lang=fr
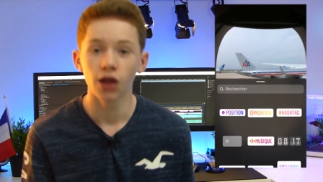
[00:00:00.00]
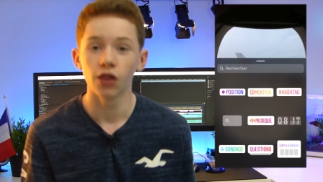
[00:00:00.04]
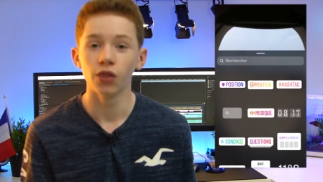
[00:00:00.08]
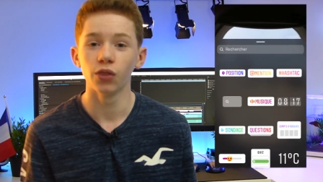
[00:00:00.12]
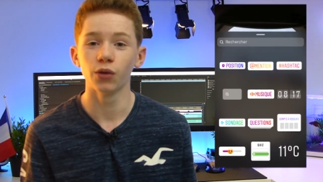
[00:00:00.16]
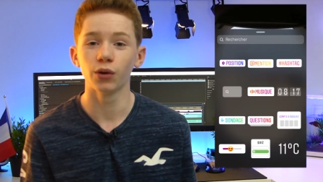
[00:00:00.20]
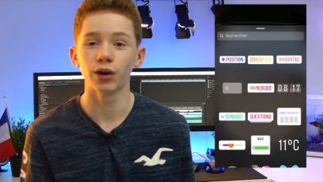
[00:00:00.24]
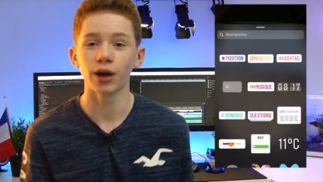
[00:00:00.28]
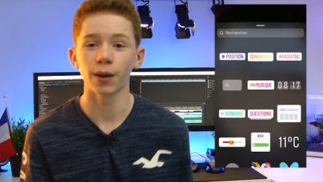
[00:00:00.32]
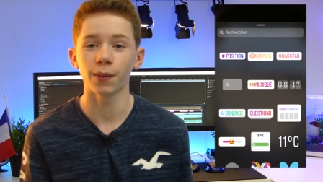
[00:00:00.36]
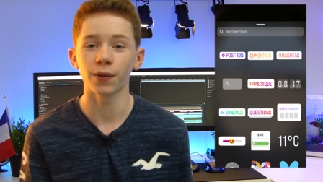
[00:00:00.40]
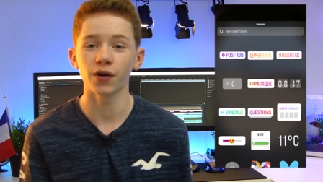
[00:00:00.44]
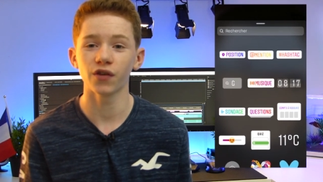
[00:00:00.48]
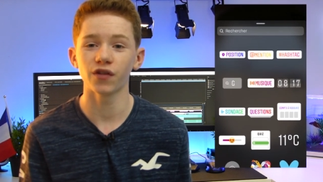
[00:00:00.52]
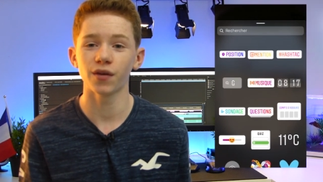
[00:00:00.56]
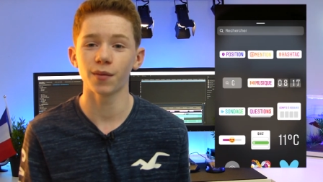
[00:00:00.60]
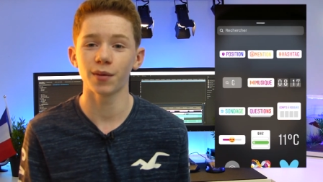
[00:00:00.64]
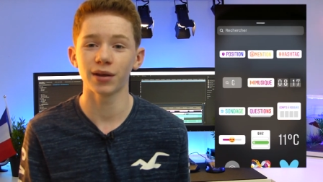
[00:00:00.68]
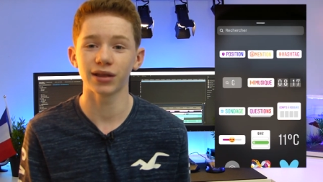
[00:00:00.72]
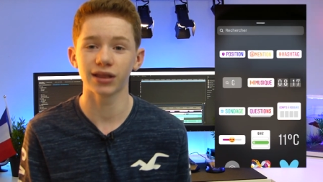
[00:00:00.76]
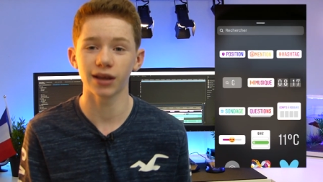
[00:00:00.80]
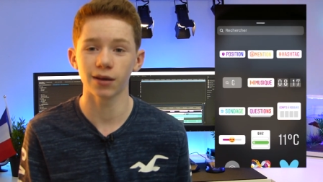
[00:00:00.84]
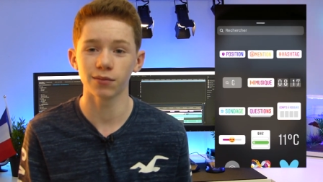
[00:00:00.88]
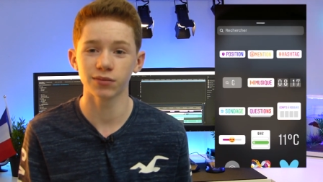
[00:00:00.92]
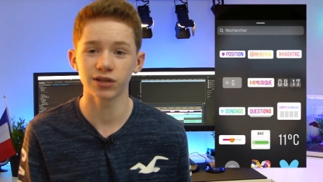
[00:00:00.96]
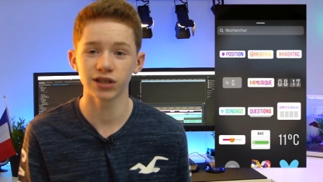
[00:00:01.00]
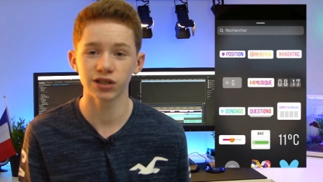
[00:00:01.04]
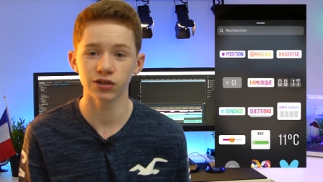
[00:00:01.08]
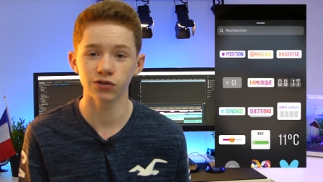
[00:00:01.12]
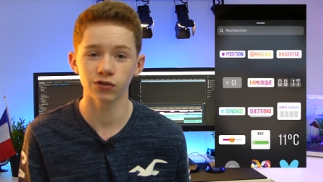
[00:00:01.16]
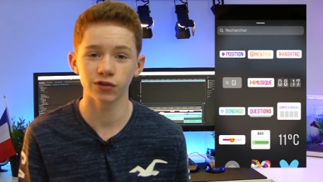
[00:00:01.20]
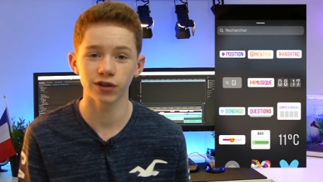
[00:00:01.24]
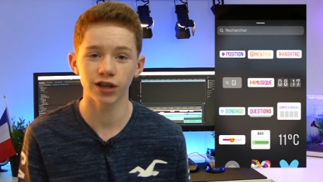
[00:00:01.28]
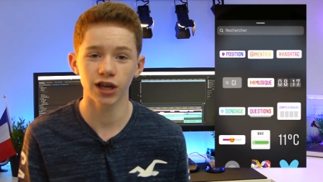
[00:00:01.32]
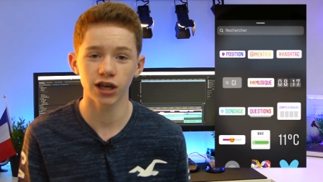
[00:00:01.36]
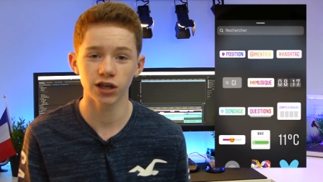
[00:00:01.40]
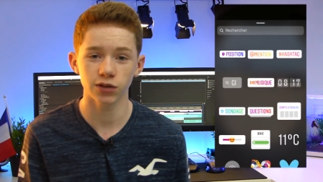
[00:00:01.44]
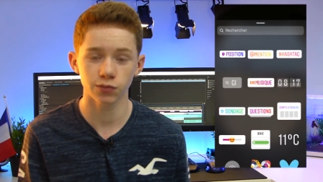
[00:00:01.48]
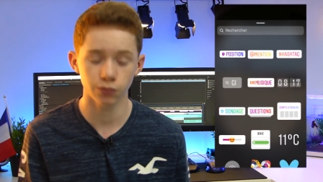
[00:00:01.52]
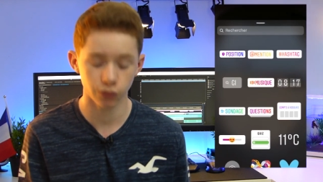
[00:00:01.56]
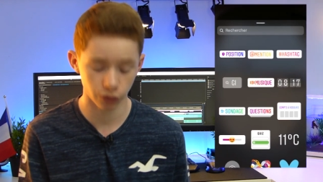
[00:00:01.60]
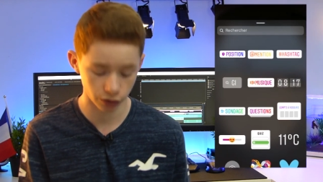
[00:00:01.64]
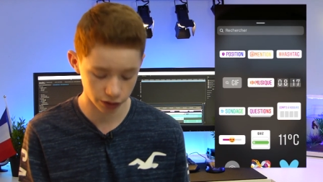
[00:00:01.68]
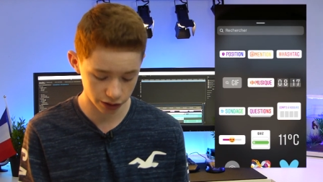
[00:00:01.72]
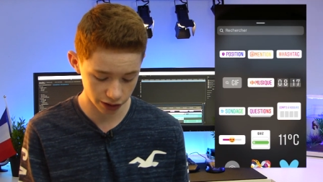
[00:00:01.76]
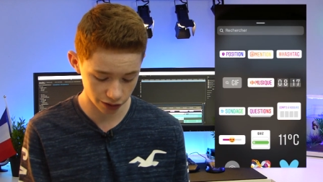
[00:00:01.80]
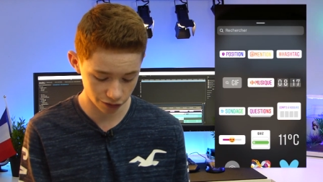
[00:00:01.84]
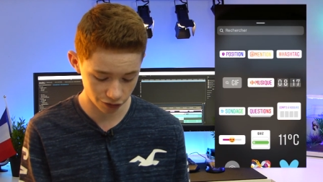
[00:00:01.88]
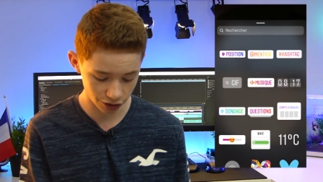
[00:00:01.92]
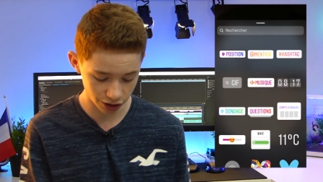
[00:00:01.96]
Donc après on va mettre un petit sondage pour
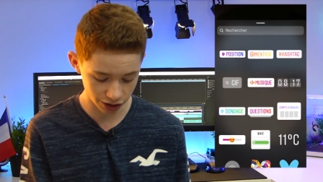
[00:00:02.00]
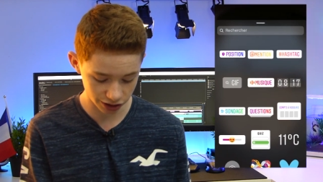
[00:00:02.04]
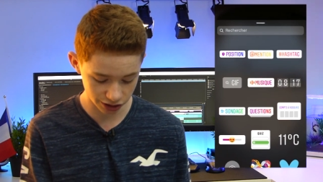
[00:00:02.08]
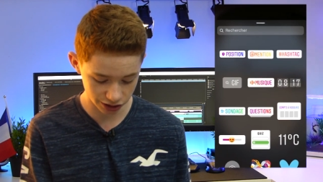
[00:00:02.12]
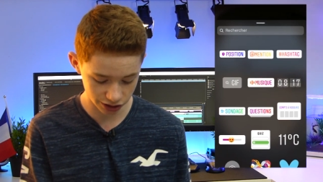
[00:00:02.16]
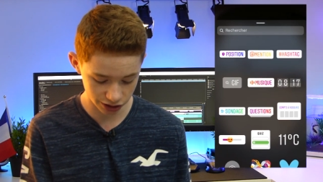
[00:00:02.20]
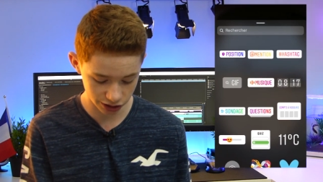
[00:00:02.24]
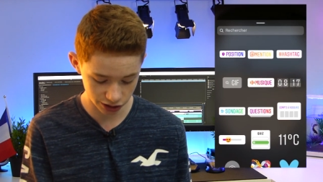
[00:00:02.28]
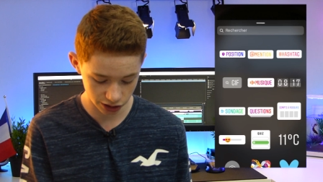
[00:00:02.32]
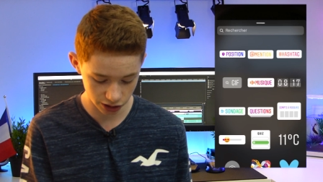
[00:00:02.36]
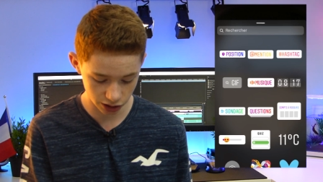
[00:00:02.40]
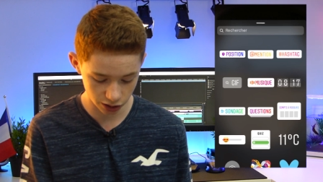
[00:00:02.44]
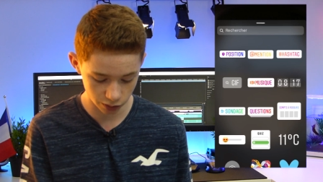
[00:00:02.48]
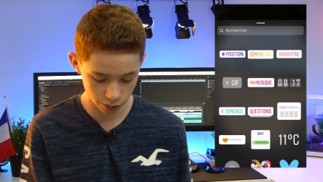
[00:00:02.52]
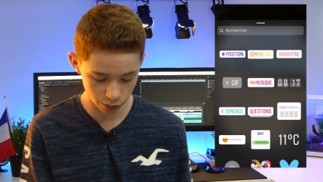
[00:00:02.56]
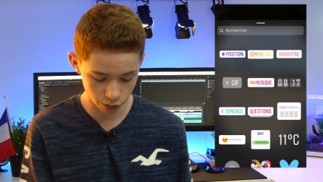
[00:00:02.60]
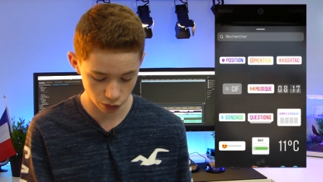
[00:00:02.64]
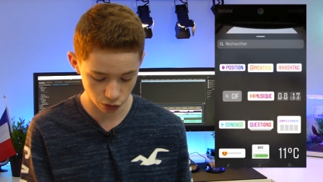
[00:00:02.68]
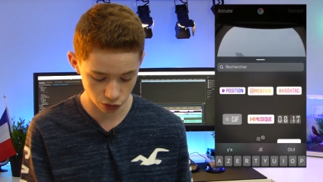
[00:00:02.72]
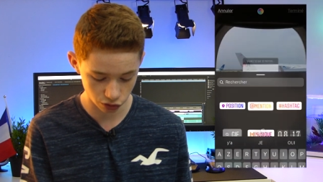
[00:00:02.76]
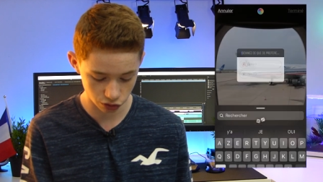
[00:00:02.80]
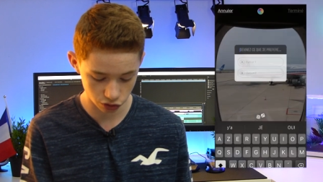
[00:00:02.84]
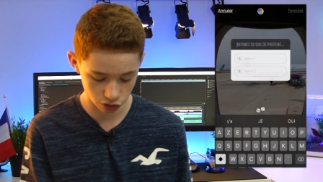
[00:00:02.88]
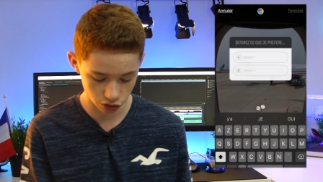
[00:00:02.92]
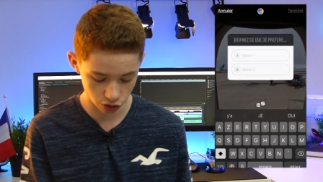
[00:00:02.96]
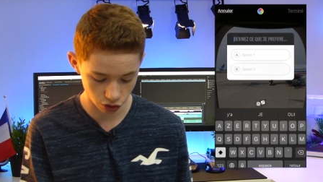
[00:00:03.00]
savoir s'ils pense...